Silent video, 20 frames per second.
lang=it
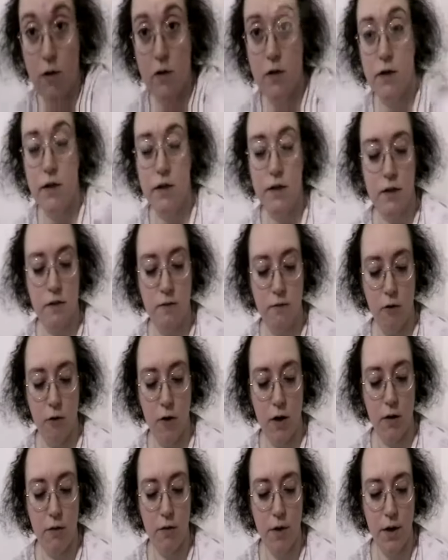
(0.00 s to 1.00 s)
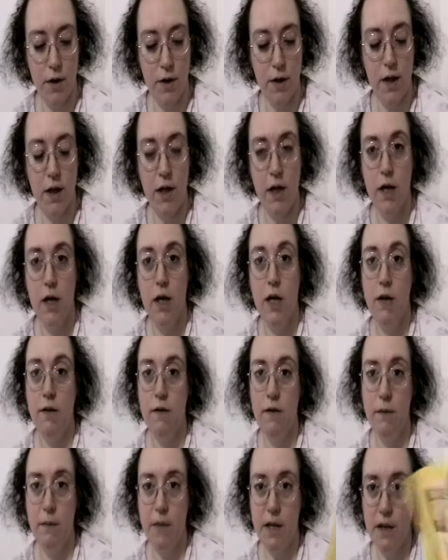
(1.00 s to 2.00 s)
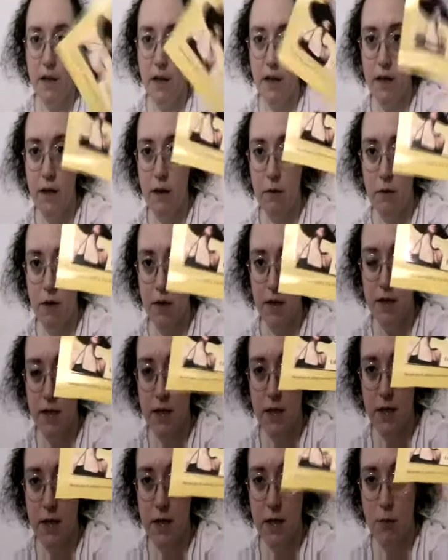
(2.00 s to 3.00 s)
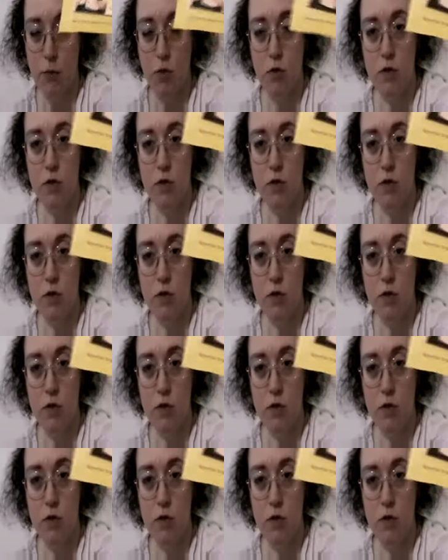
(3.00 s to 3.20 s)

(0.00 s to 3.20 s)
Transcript: volte si vuole quindi vi mettete questa nella